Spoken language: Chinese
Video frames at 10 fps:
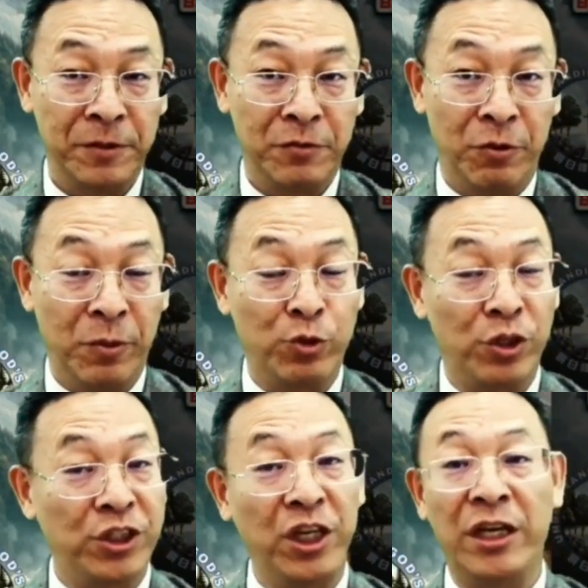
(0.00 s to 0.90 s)
我们
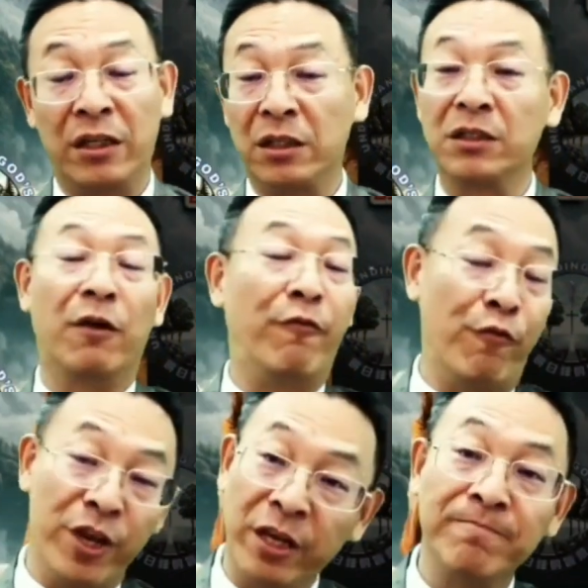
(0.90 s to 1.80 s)
所信仰的这个
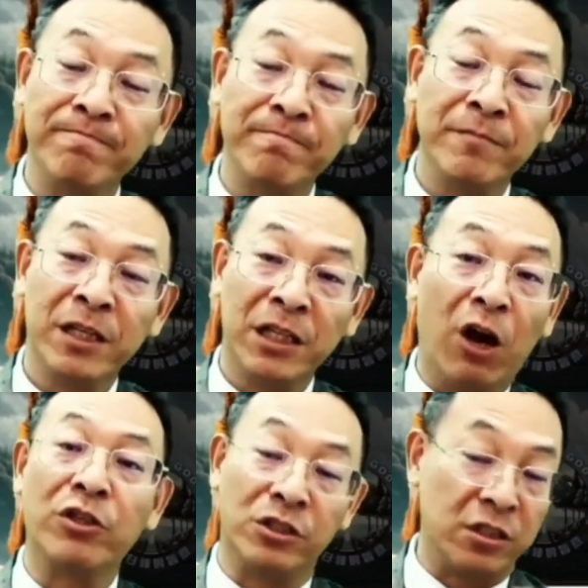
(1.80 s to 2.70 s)
福音
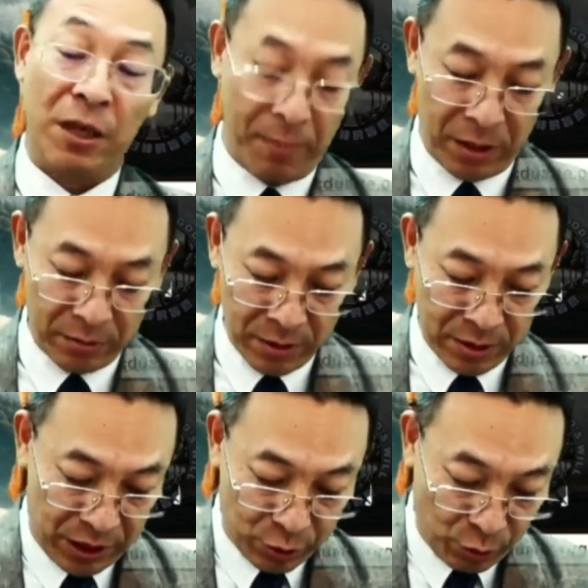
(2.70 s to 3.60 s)
到底是什么？
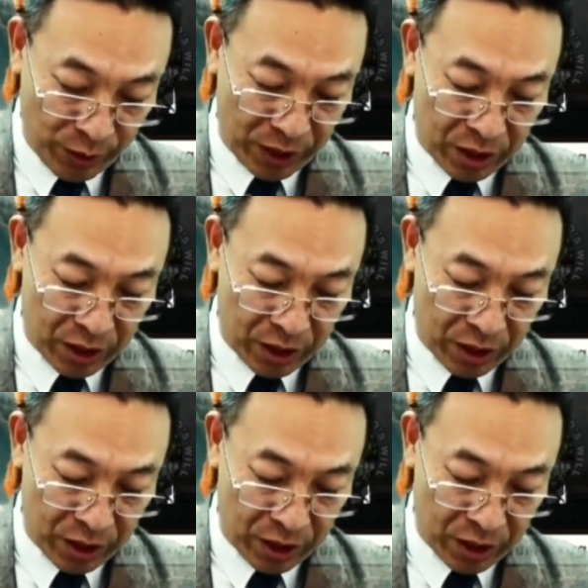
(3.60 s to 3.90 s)
耶稣为